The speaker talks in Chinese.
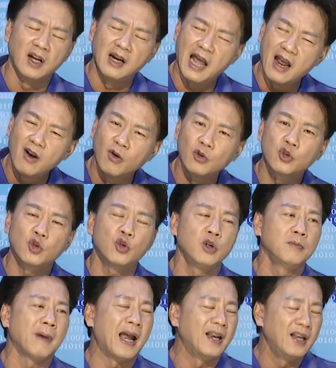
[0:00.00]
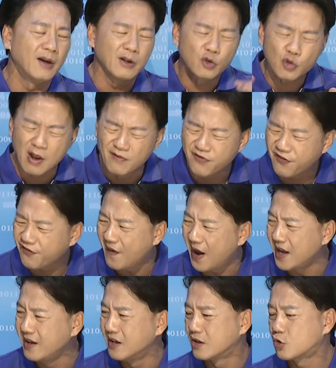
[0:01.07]
得来龙去脉，你会赚
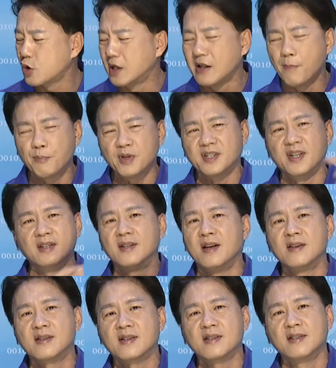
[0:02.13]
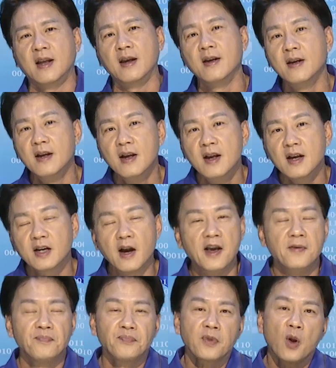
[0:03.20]
翻了，赚到不省人事。哎，各
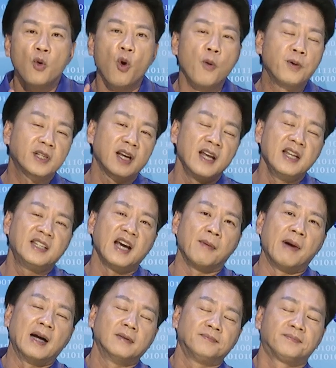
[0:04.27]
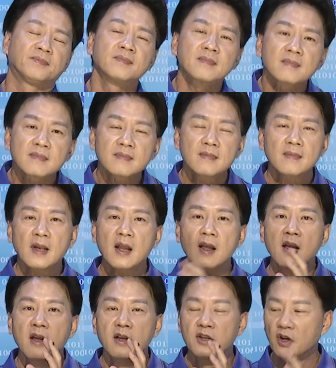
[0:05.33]
位，我不是跟你讲吗？
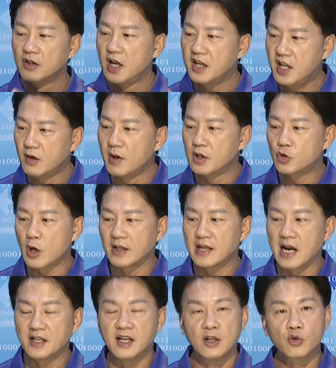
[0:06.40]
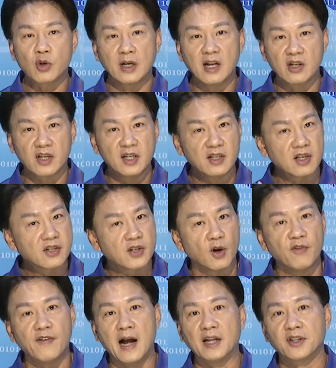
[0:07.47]
有人因为赚大钱赚到一只
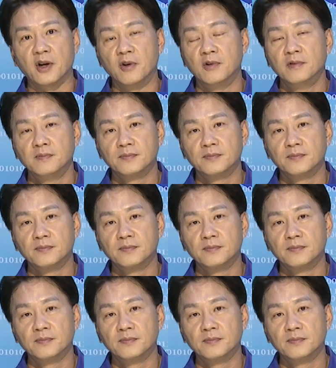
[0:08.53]
手发抖，